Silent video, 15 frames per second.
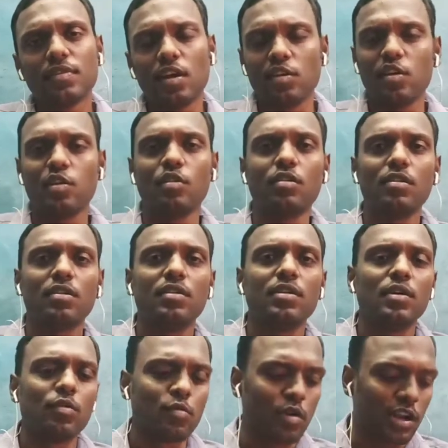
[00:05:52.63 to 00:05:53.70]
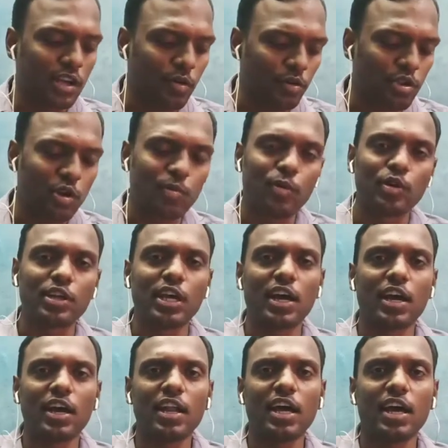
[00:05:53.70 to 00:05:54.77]
ஐயோ ஊரடங்கு உத்தரவு
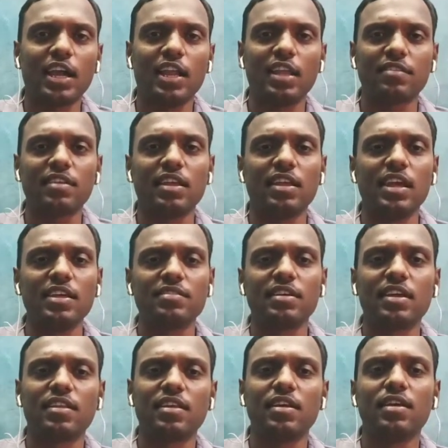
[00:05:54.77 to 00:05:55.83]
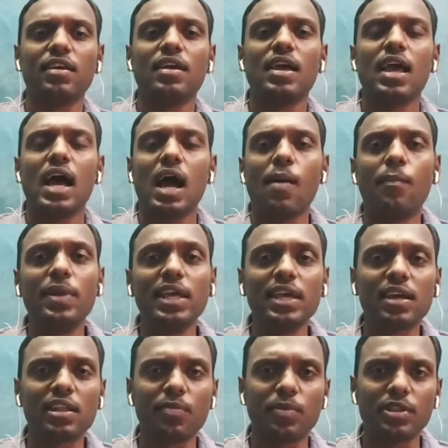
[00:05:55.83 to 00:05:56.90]
போட்டாங்க நாங்கள் என்ன செய்யறது ஏது செய்கிறது
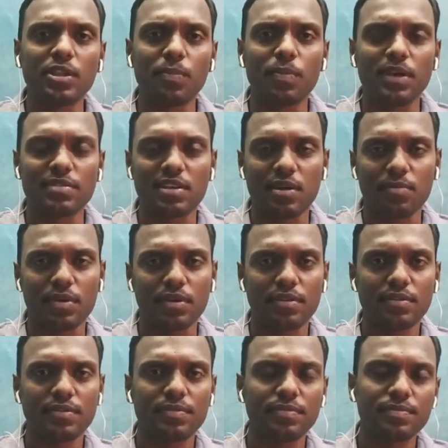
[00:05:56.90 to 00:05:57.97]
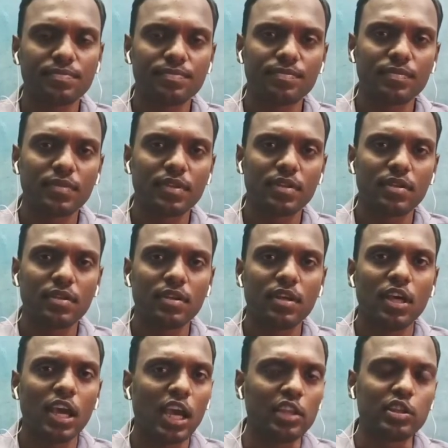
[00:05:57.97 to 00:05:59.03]
அப்படிங்கிறத பற்றி பேசாமல்
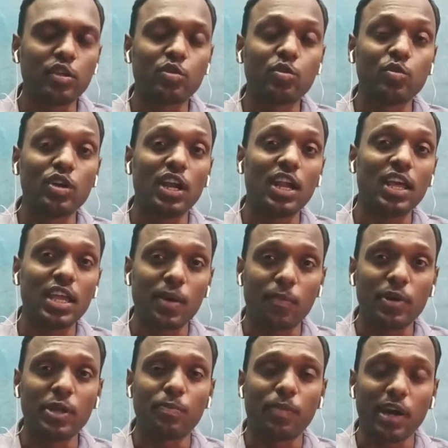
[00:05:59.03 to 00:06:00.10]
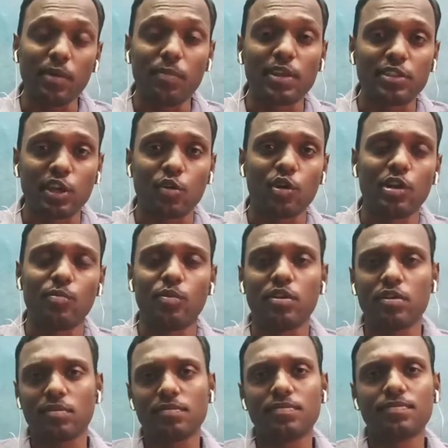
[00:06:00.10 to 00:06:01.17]
இந்த சூழலை எப்படி பயன்படுத்தி கொள்ள
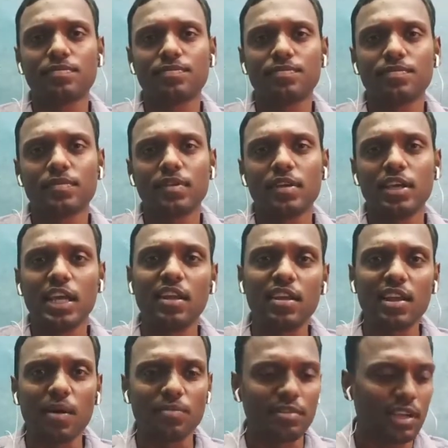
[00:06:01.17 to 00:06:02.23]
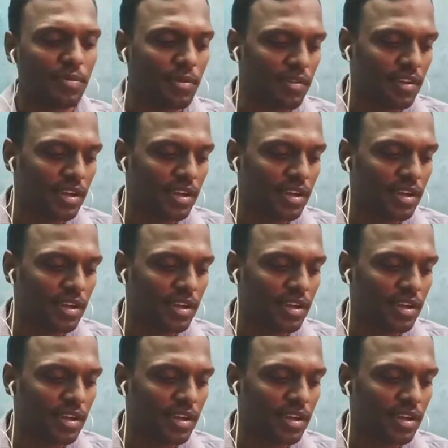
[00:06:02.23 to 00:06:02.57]
முடியும் என்று நாம் செயல்பட